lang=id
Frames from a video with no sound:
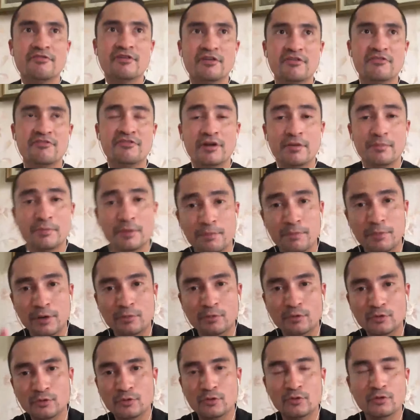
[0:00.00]
film-film yang
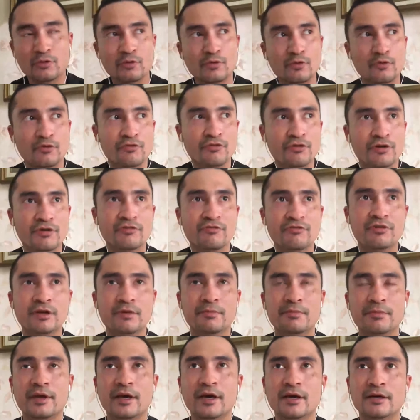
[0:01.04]
bermutu
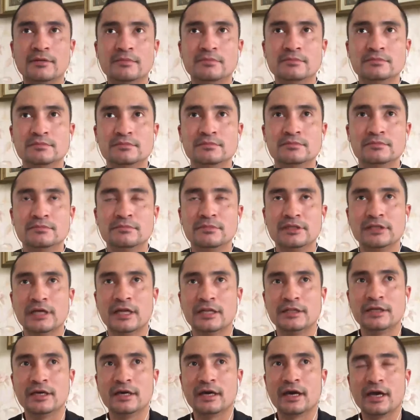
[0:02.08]
film-film yang
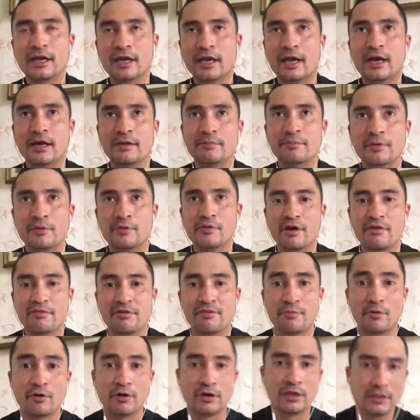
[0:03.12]
misalnya kayak
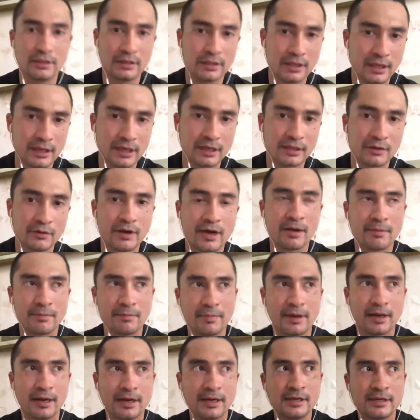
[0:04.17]
biografi politik atau
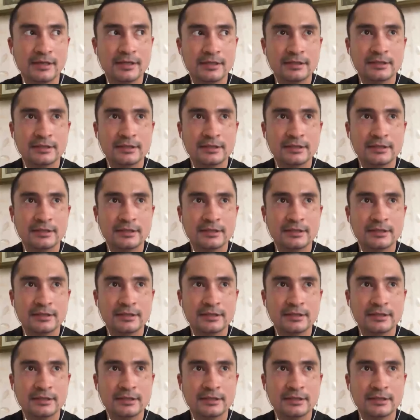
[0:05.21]
apa